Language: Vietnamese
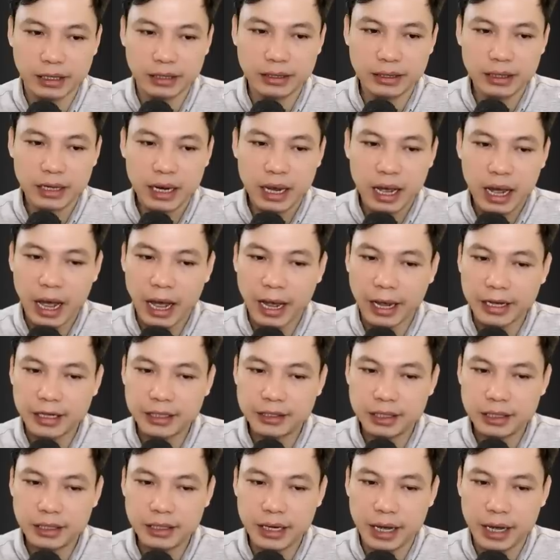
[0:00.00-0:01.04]
như đau thương
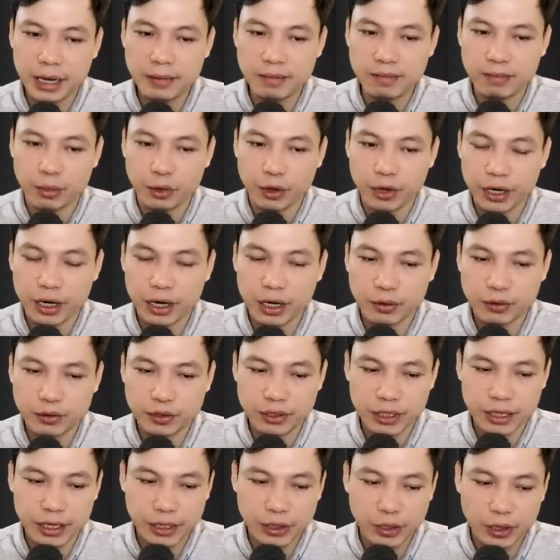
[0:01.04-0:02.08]
bất nhập của mình,
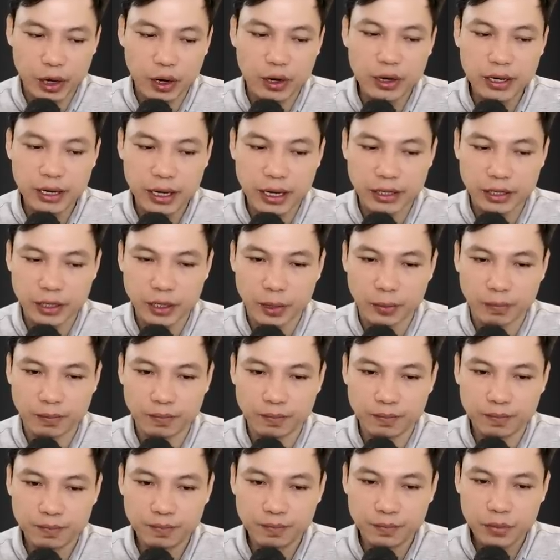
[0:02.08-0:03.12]
tốc độ nhanh
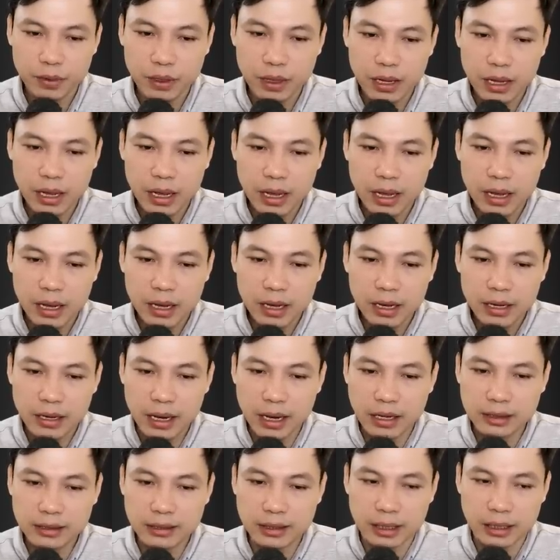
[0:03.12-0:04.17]
đến mức không tưởng,
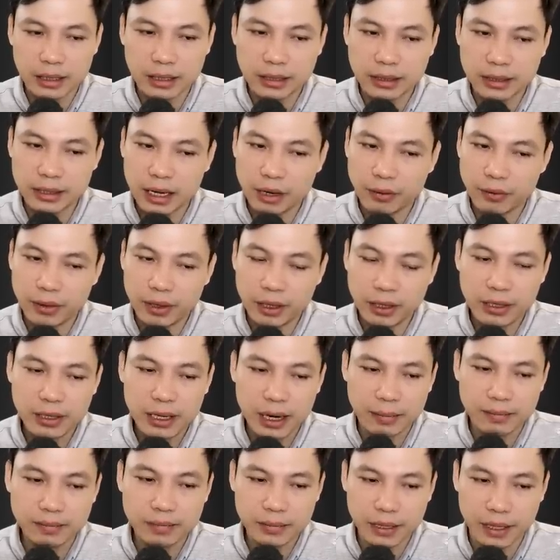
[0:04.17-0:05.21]
lại có khả
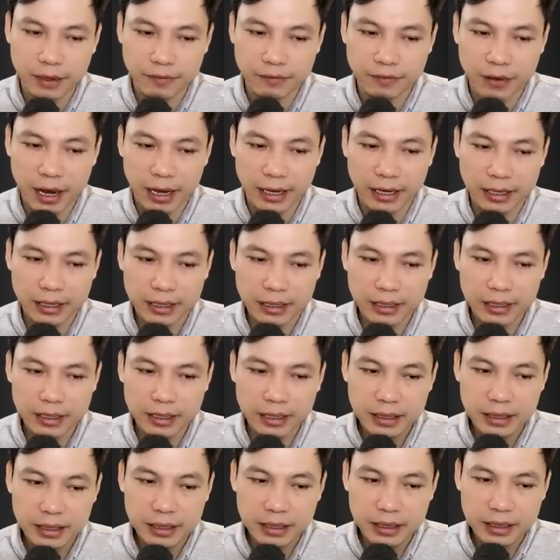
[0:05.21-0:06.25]
năng tàng hình thoát
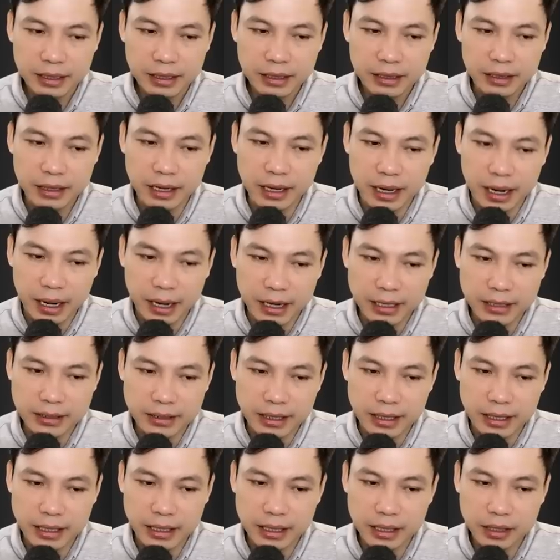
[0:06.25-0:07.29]
ẩn thoát hiện,
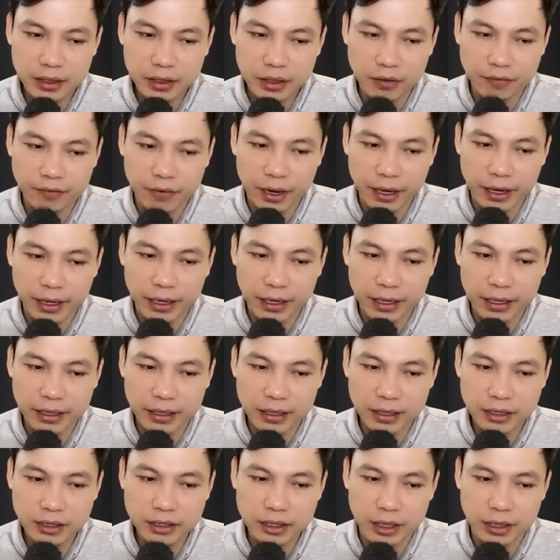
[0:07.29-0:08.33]
cộng với độc
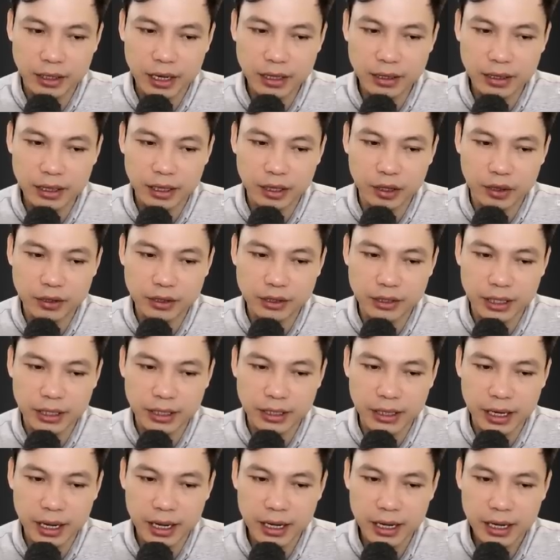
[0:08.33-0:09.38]
tố kinh hoàng của
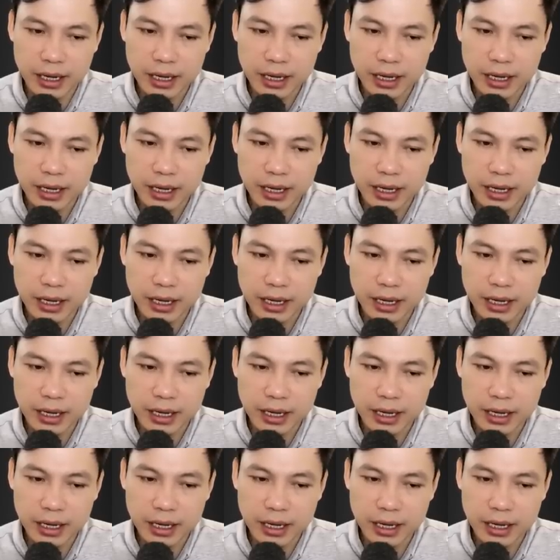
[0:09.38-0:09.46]
mình,